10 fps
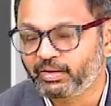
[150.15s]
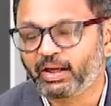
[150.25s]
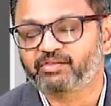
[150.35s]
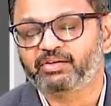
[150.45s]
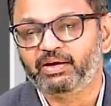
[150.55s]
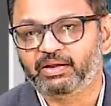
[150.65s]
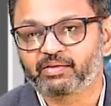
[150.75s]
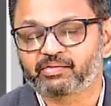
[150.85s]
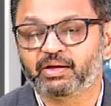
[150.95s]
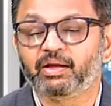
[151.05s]
లాస్ట్ ఎయిట్
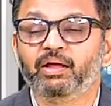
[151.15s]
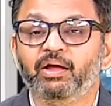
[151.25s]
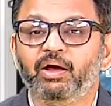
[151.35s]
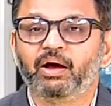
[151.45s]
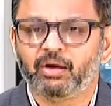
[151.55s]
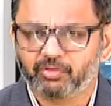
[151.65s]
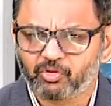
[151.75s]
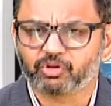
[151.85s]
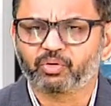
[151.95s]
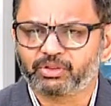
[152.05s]
ఇయర్స్గా
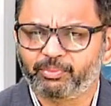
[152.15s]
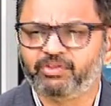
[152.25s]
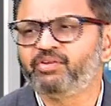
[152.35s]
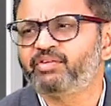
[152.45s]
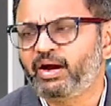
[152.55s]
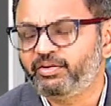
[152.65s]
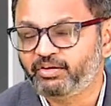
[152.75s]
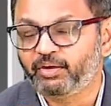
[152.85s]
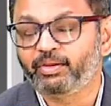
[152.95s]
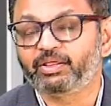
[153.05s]
కొత్త కొత్త మెషిన్స్ యాడ్
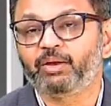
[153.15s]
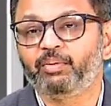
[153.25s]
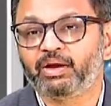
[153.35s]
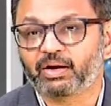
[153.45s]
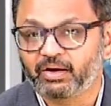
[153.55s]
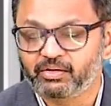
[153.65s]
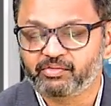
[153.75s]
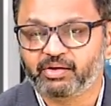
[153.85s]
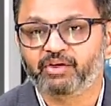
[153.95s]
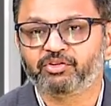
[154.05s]
చేయడం అయితేనేమి
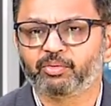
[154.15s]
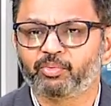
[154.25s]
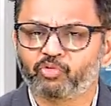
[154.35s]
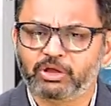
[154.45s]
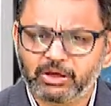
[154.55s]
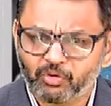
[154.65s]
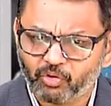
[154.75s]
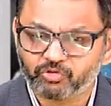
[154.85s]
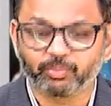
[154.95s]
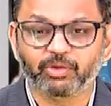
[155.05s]
టెక్నాలజీస్ యాడ్ చేయడం సో ఈ
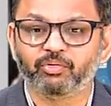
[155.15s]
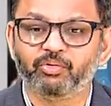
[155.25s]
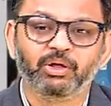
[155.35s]
రోజు మీరు